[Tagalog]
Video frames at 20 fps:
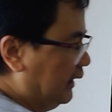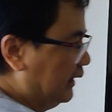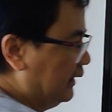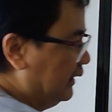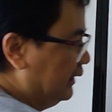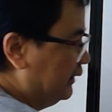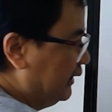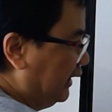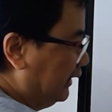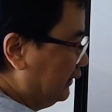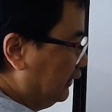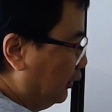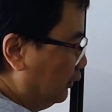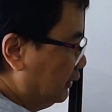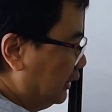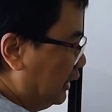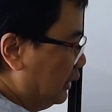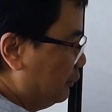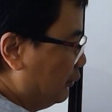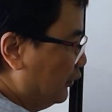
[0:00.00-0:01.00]
dala ng dead
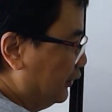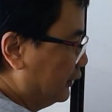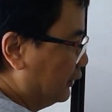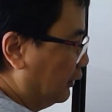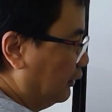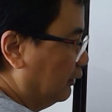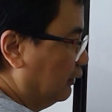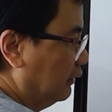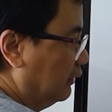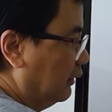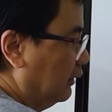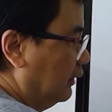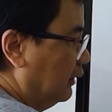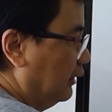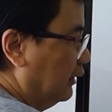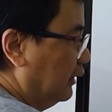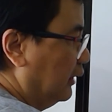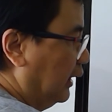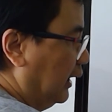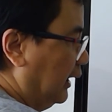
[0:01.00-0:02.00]
load, ano po ito?
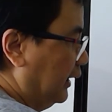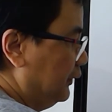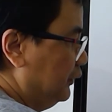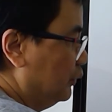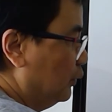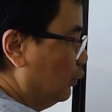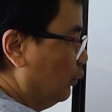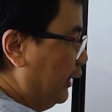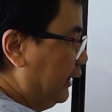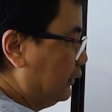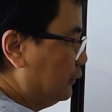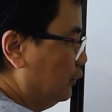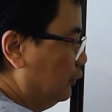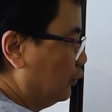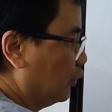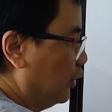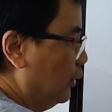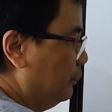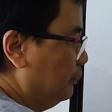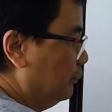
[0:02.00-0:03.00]
Ay uh, yung weight
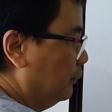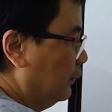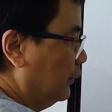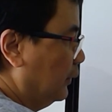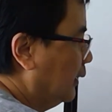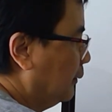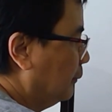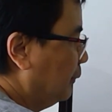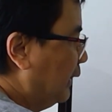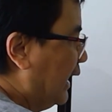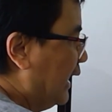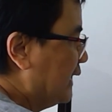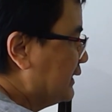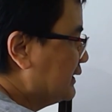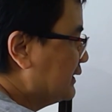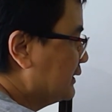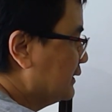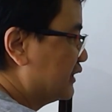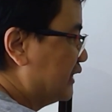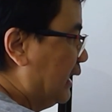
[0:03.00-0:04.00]
ng rope
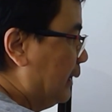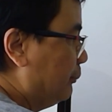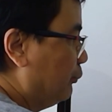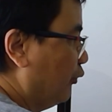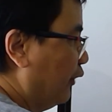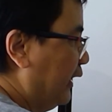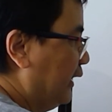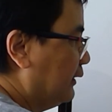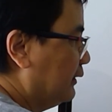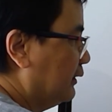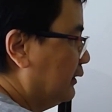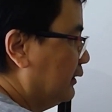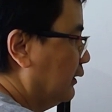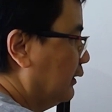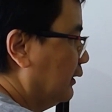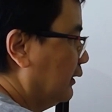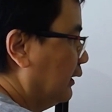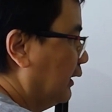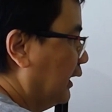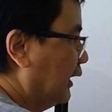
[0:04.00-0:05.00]
plus self-weight.
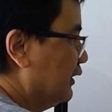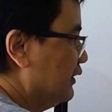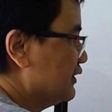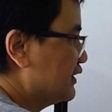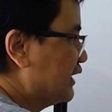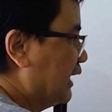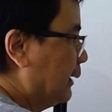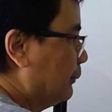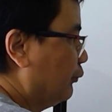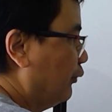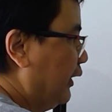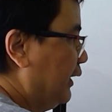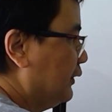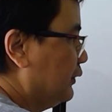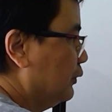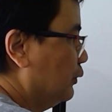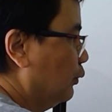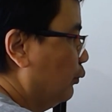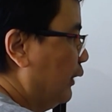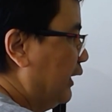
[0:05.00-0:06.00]
Ano yung self-weight?
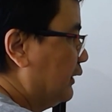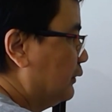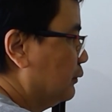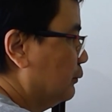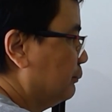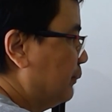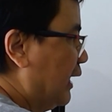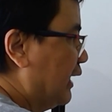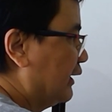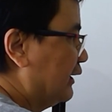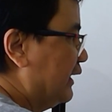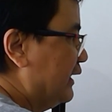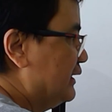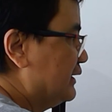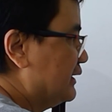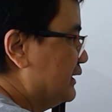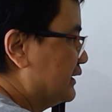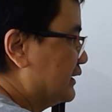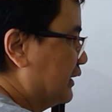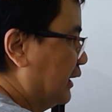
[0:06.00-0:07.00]
Yung weight ng
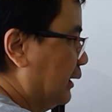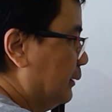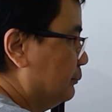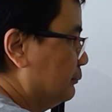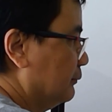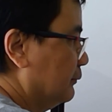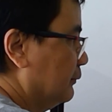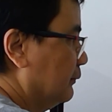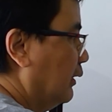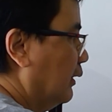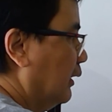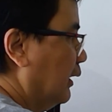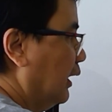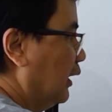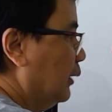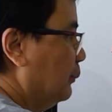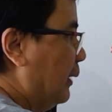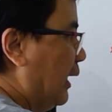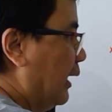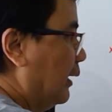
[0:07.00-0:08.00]
parlins itself.
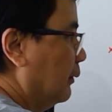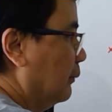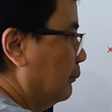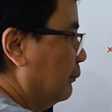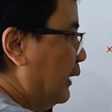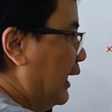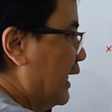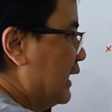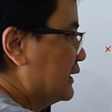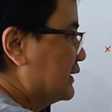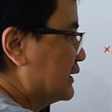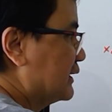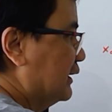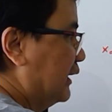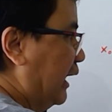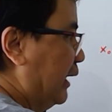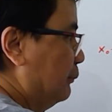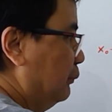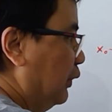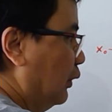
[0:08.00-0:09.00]
Ano pa? Plus
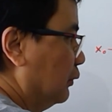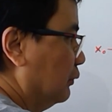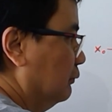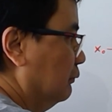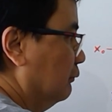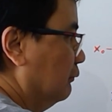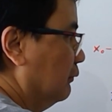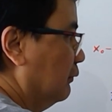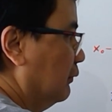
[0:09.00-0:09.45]
live load.